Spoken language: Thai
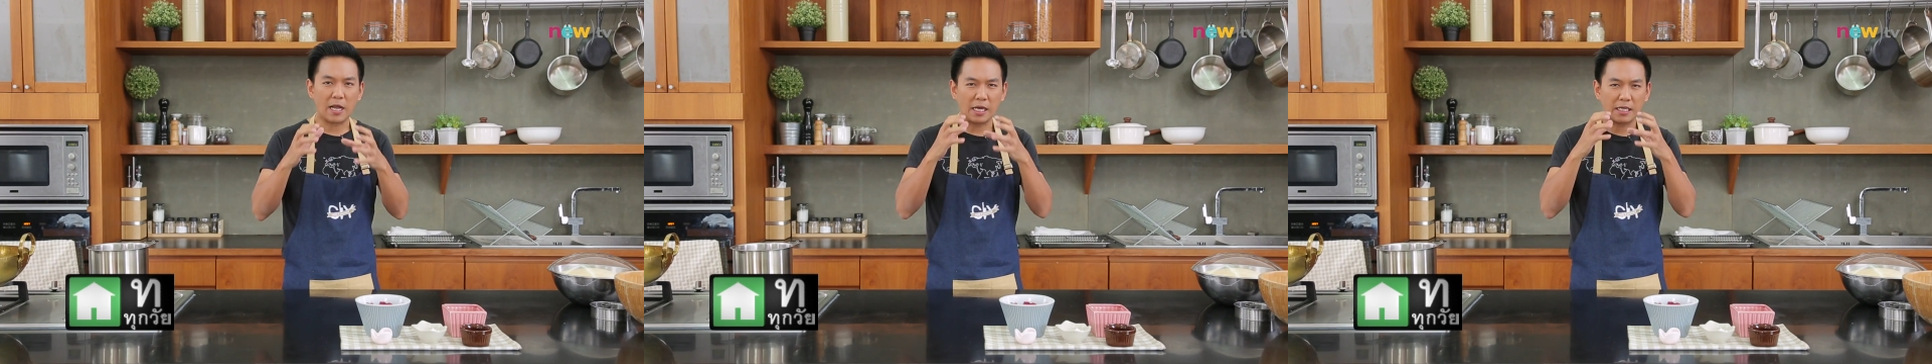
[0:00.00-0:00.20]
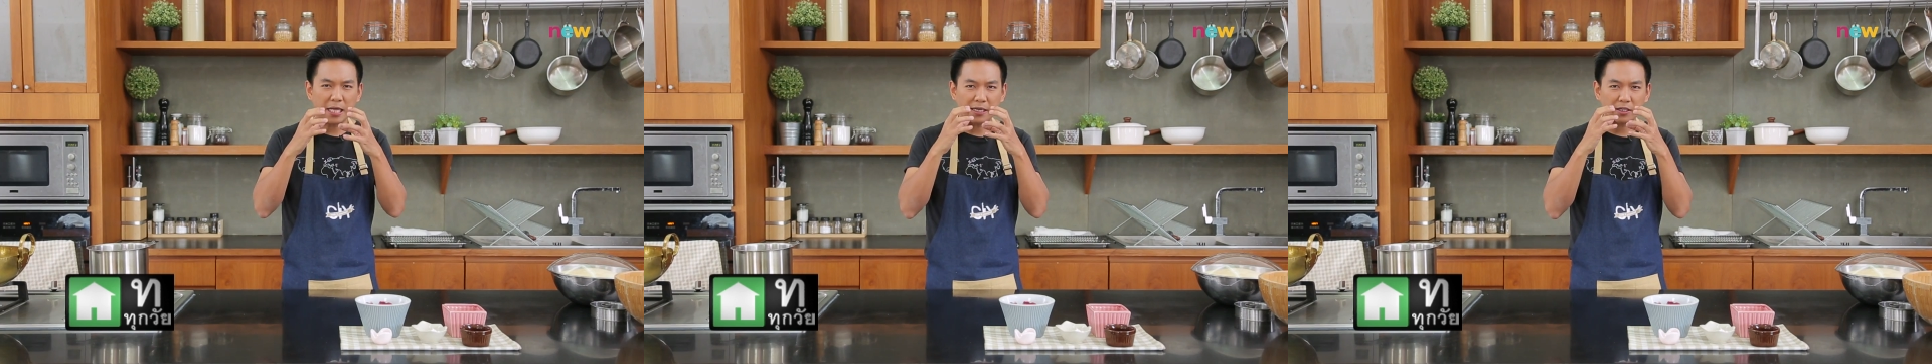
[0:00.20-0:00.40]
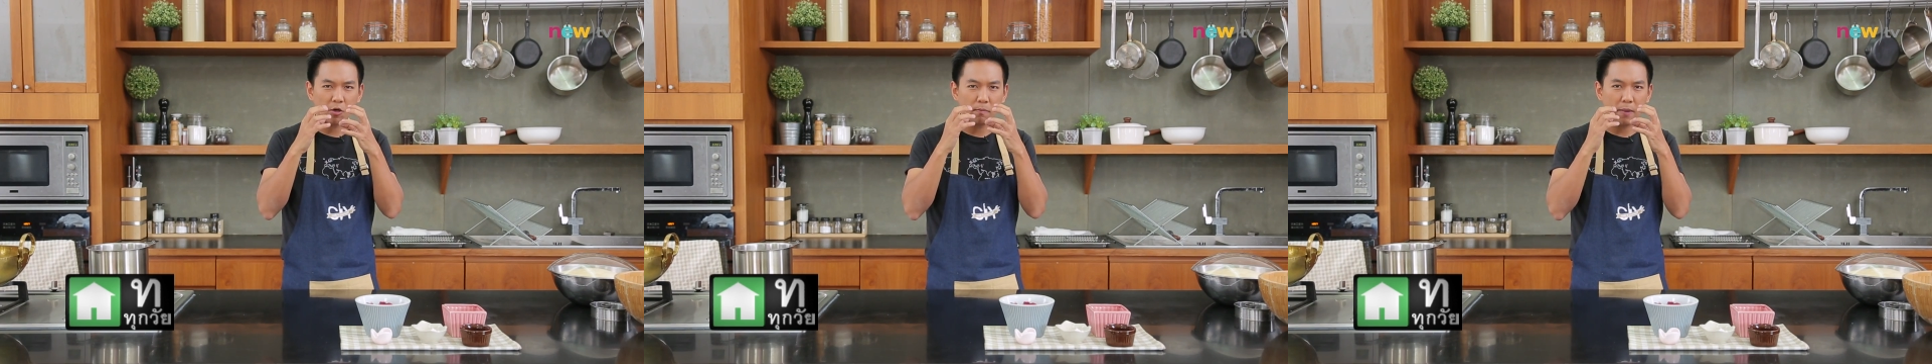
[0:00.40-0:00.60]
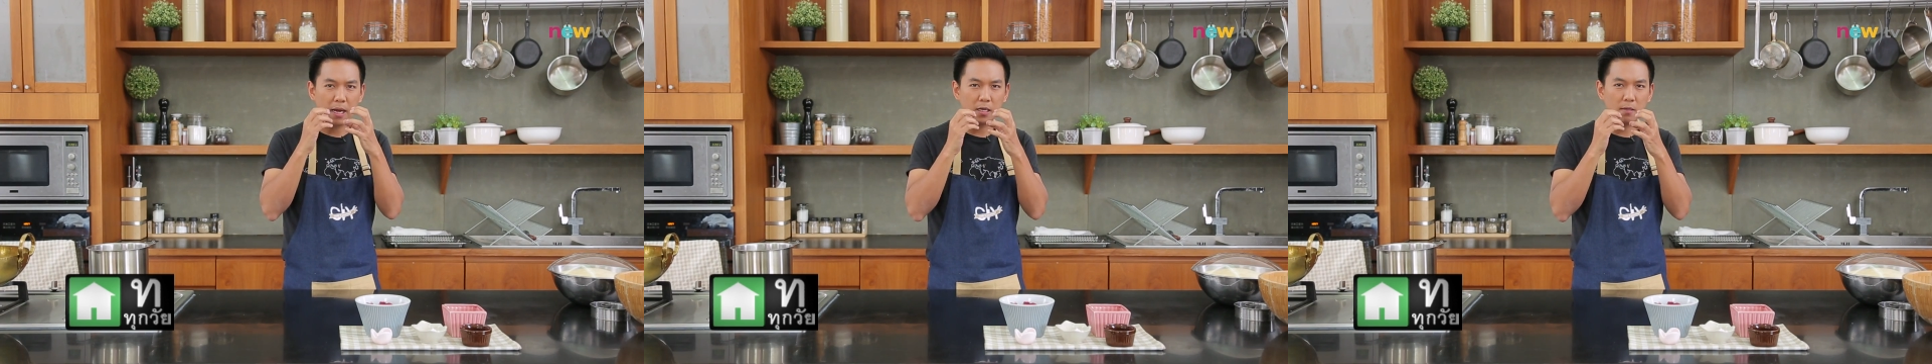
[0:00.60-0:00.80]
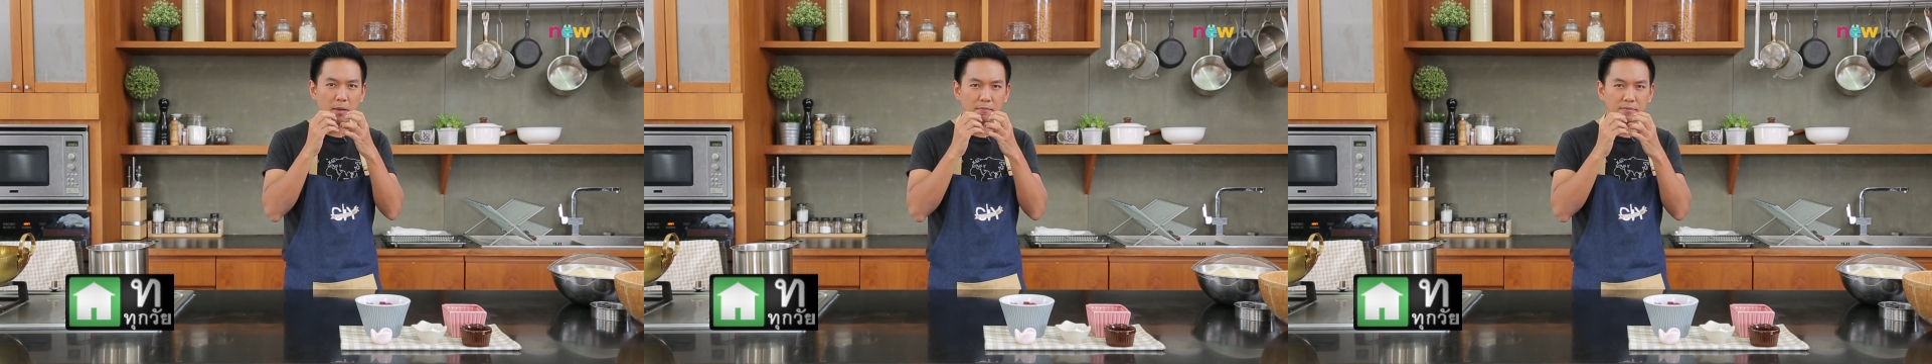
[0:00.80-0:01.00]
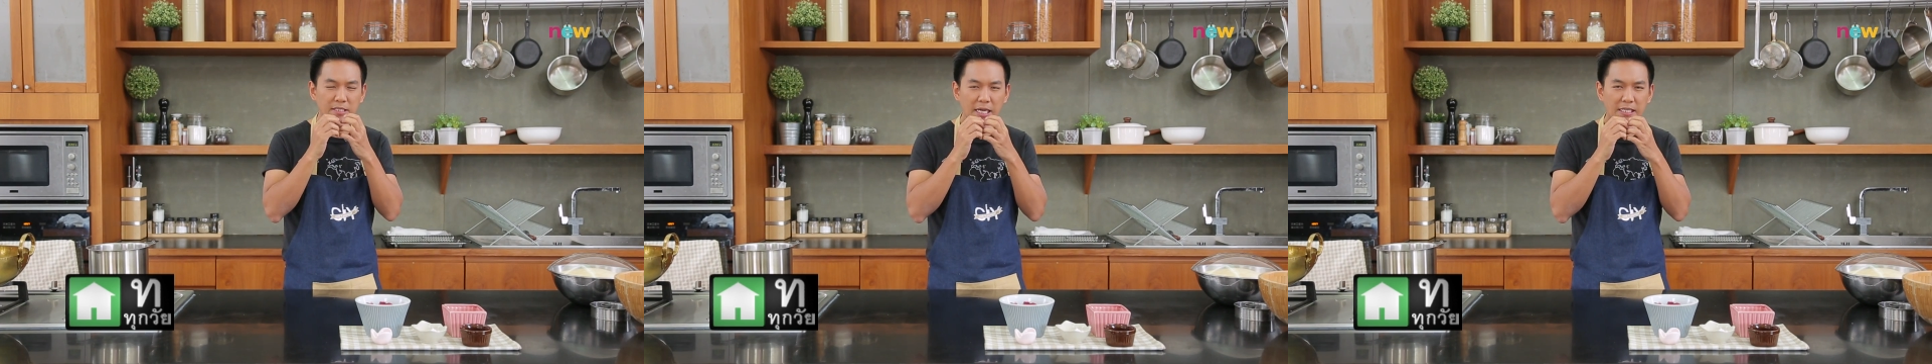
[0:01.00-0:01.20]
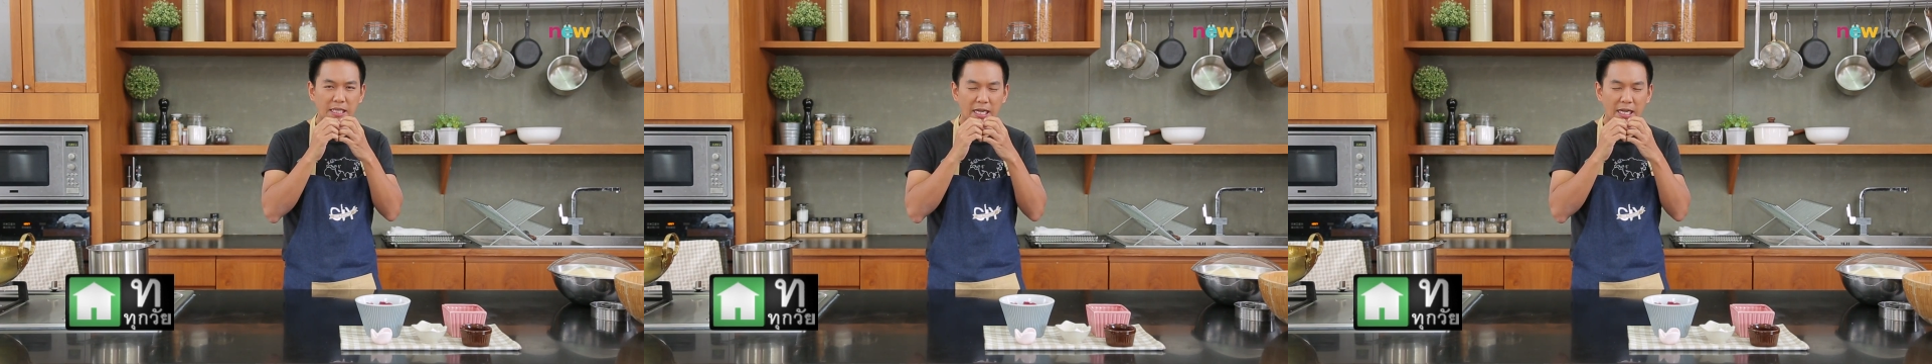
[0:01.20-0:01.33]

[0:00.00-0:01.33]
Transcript: เวลากัดเข้าไปแล้วแบบไส้